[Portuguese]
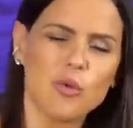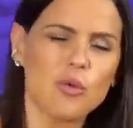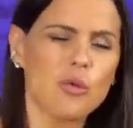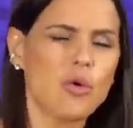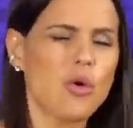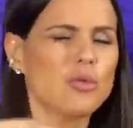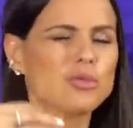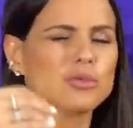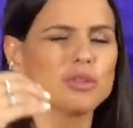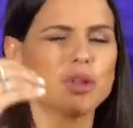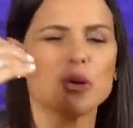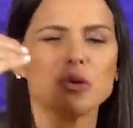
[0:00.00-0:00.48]

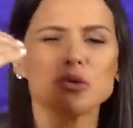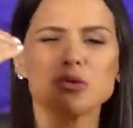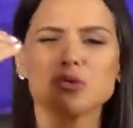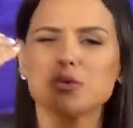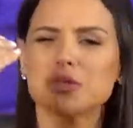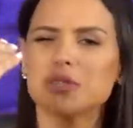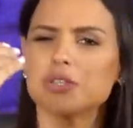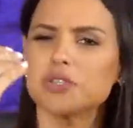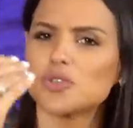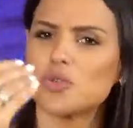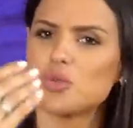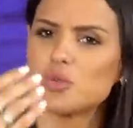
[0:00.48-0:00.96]
com
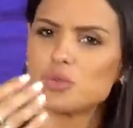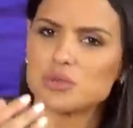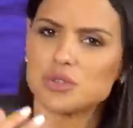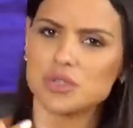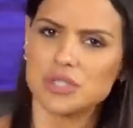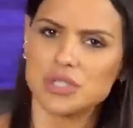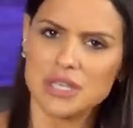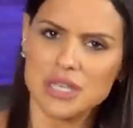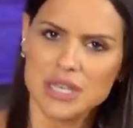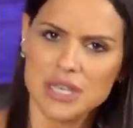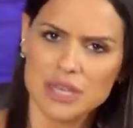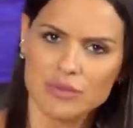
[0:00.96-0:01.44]
conteúdos
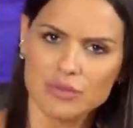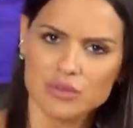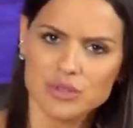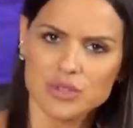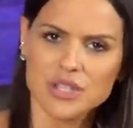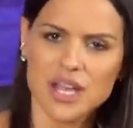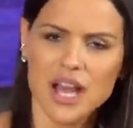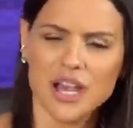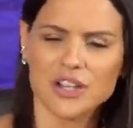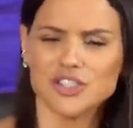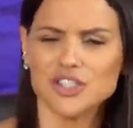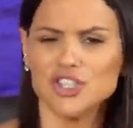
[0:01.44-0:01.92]
exclusivos, tá?